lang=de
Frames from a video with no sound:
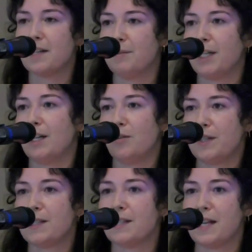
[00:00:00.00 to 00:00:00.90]
Aber genau,
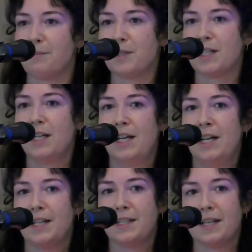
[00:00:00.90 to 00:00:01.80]
insgesamt
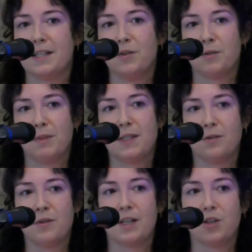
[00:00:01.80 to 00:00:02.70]
ist das auch so ein bisschen
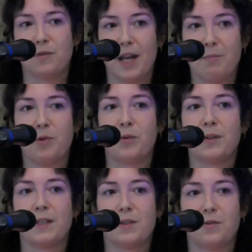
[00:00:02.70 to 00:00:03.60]
unser
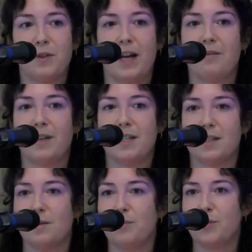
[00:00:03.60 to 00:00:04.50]
Schwerpunkt, sich zu fragen,
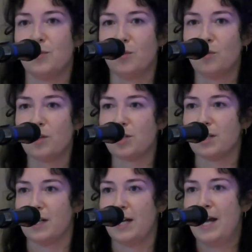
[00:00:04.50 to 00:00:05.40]
welche
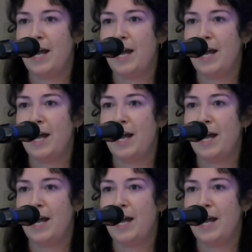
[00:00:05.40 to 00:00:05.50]
psychologische